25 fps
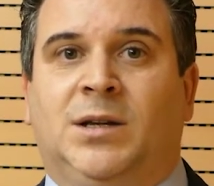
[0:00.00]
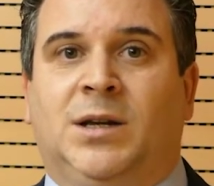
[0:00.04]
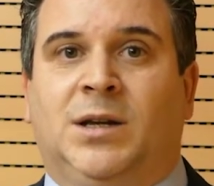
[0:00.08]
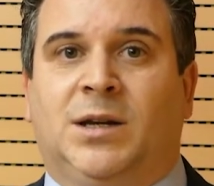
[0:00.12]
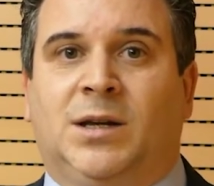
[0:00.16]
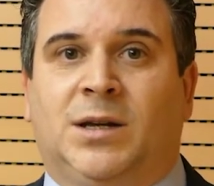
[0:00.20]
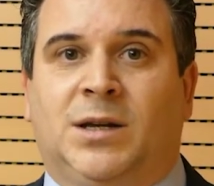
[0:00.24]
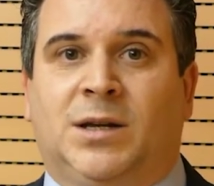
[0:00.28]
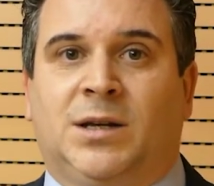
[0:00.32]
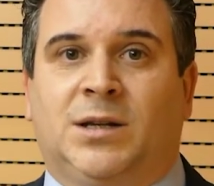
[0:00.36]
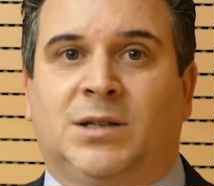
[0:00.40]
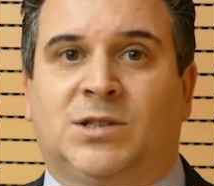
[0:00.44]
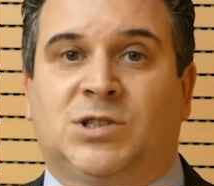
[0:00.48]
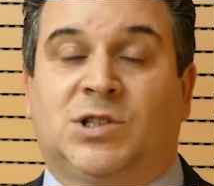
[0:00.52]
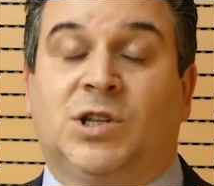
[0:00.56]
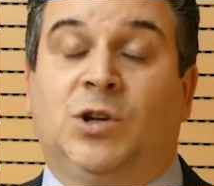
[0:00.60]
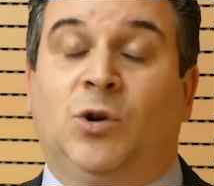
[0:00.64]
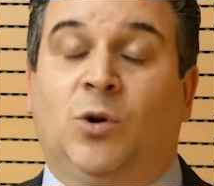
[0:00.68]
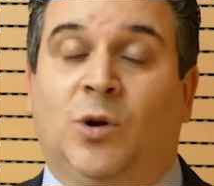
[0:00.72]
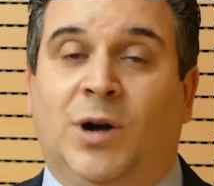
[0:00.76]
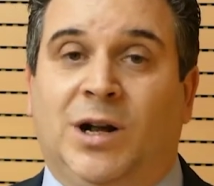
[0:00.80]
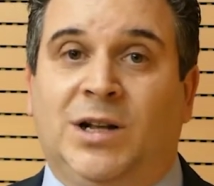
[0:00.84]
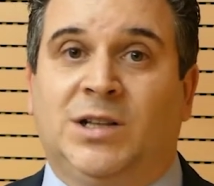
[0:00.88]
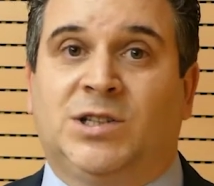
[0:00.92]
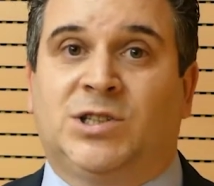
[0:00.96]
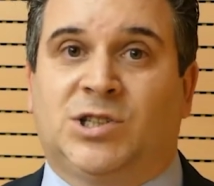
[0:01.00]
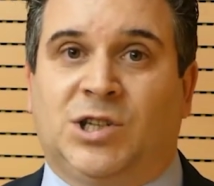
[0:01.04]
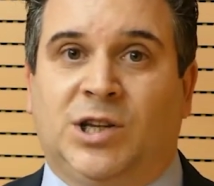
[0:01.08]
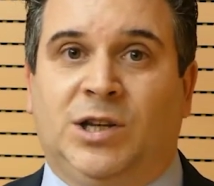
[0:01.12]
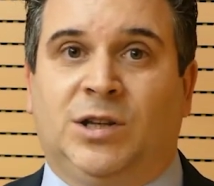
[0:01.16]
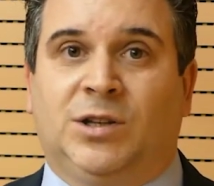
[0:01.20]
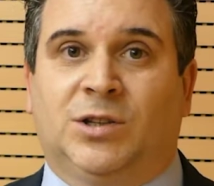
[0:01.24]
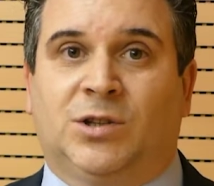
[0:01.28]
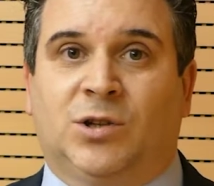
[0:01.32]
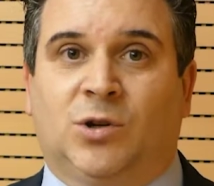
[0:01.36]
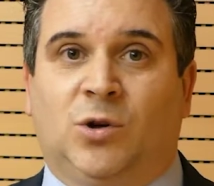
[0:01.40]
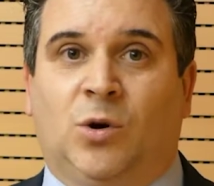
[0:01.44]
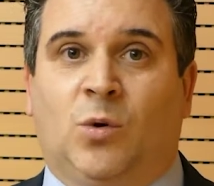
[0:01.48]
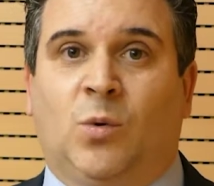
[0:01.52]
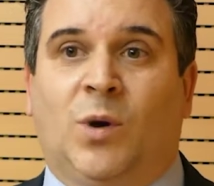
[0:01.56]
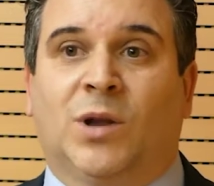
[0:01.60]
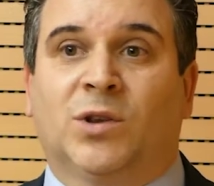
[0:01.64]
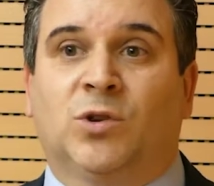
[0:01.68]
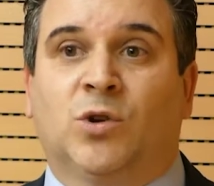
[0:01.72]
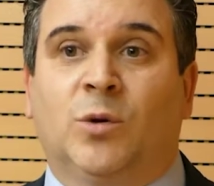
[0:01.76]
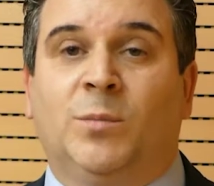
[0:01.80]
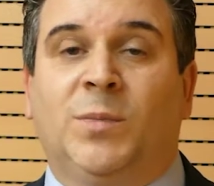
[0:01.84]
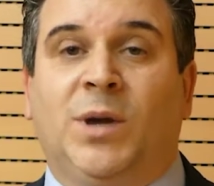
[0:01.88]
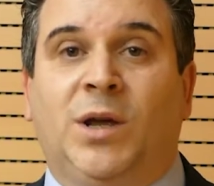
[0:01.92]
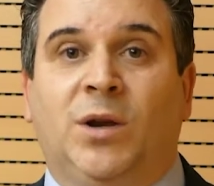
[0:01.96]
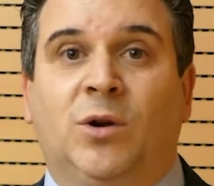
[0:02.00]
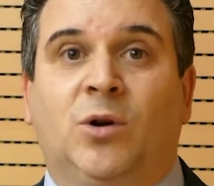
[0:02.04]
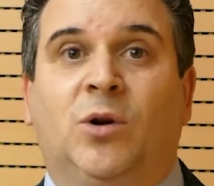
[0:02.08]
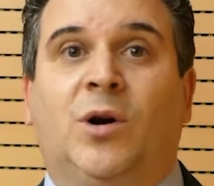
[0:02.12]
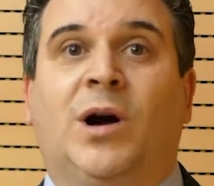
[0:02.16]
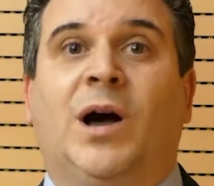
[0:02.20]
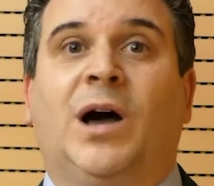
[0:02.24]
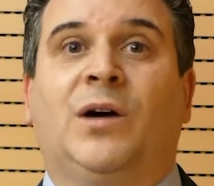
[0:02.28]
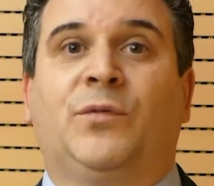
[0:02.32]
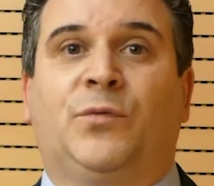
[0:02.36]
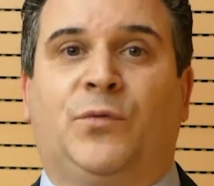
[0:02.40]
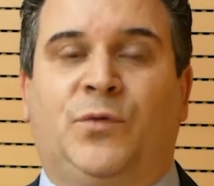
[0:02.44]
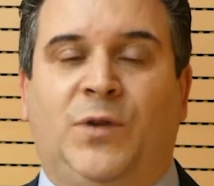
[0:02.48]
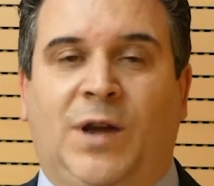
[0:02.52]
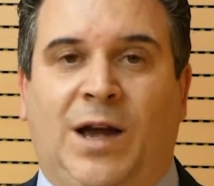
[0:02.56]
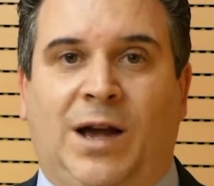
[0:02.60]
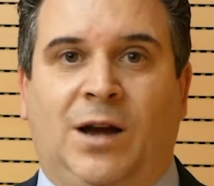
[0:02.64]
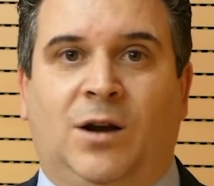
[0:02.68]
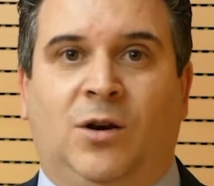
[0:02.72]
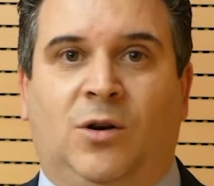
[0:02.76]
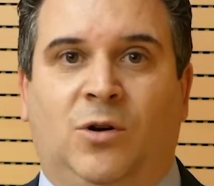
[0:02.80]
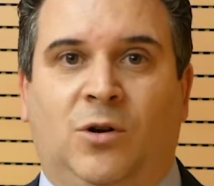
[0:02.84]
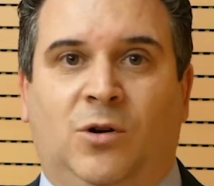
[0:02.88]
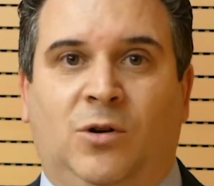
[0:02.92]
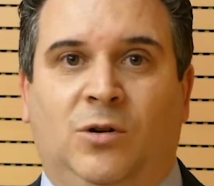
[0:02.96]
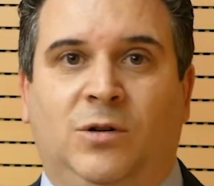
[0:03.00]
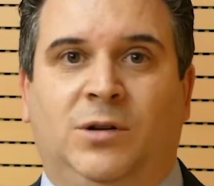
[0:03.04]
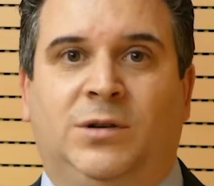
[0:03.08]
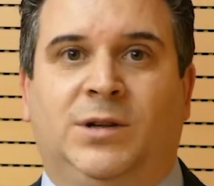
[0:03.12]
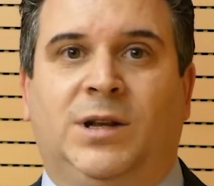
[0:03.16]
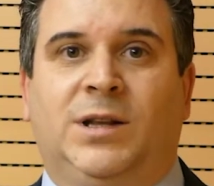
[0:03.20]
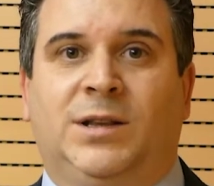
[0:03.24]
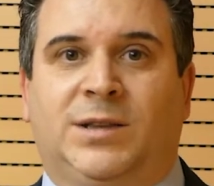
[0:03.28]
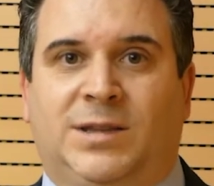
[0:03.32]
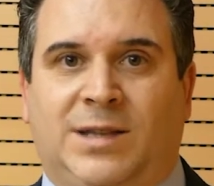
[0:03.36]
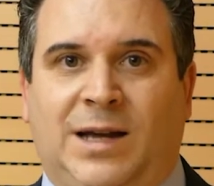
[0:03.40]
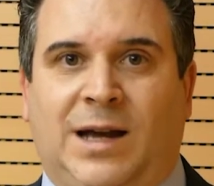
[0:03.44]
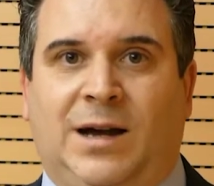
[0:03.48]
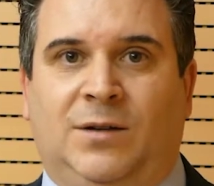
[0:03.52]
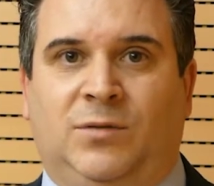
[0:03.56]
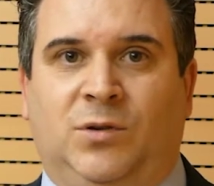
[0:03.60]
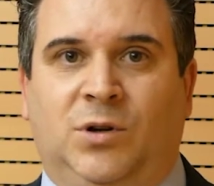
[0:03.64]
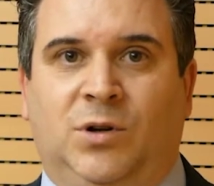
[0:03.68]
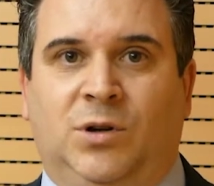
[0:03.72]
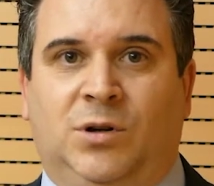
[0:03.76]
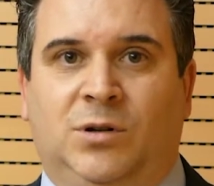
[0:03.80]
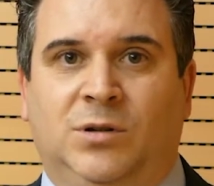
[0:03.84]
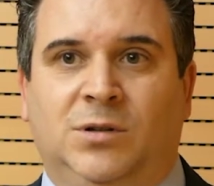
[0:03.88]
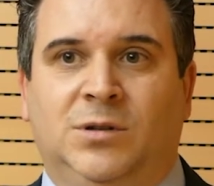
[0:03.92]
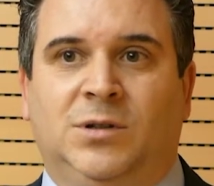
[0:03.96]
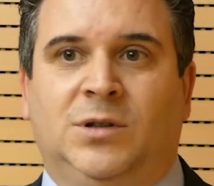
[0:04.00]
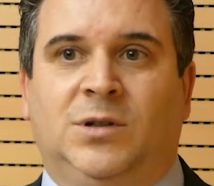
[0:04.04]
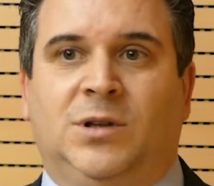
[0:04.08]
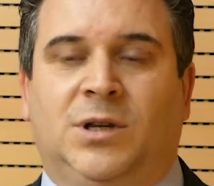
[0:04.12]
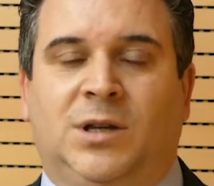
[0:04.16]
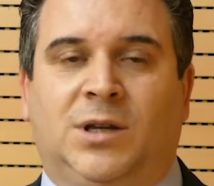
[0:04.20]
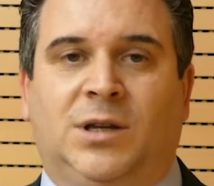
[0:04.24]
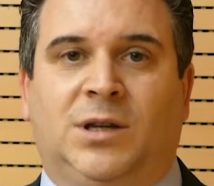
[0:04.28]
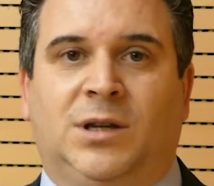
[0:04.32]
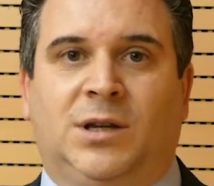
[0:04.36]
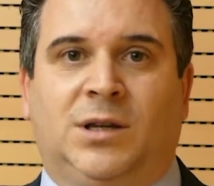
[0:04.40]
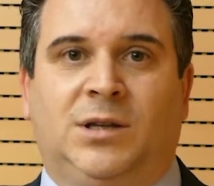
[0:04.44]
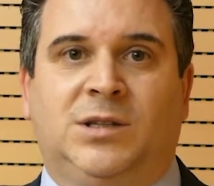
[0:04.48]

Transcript: eh, se non al centro, quantomeno a fianco nel tavolo eh,